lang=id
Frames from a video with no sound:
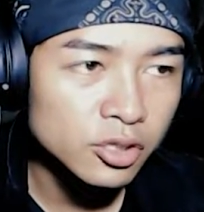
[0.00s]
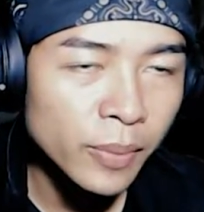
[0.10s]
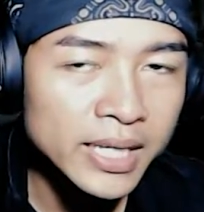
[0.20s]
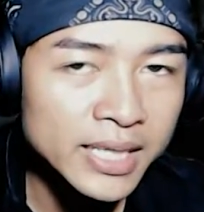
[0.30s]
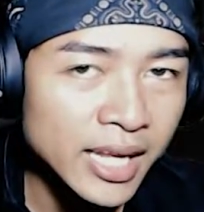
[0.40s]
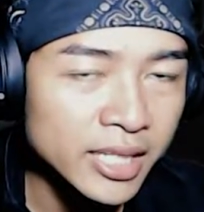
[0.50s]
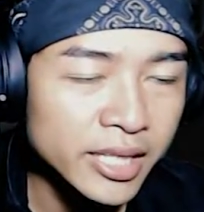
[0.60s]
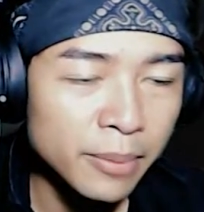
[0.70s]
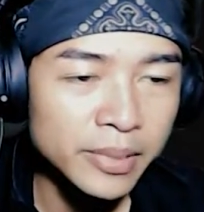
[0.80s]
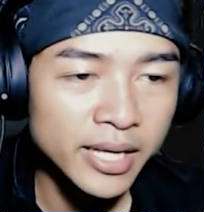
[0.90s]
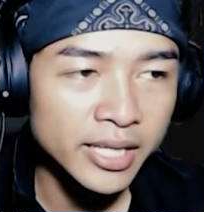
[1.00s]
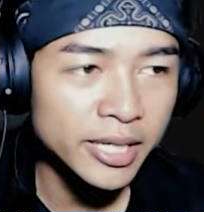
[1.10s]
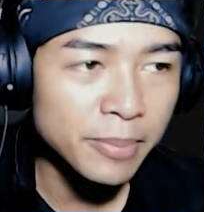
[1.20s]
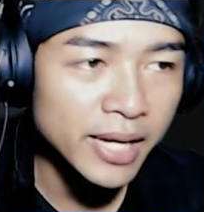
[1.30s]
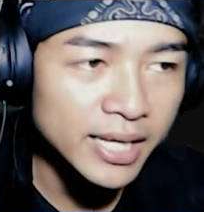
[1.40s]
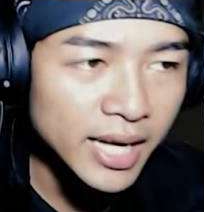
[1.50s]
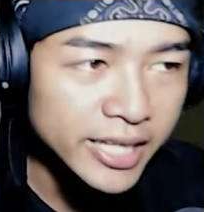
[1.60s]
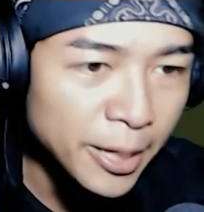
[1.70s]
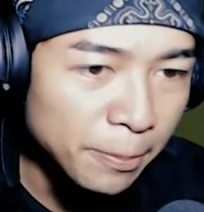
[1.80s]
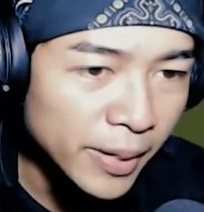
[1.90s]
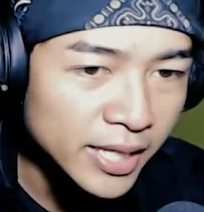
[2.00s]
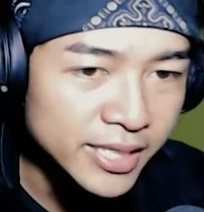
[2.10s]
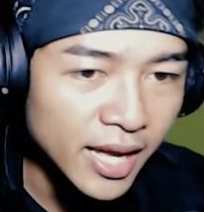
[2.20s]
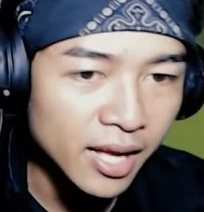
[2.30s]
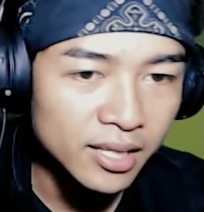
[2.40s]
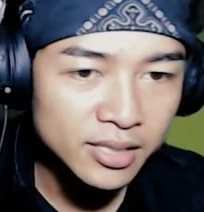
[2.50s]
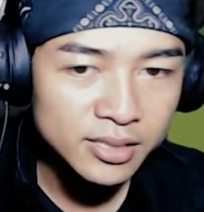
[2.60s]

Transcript: Coba kita lihat gamenya. Ya. kah gameplaynya?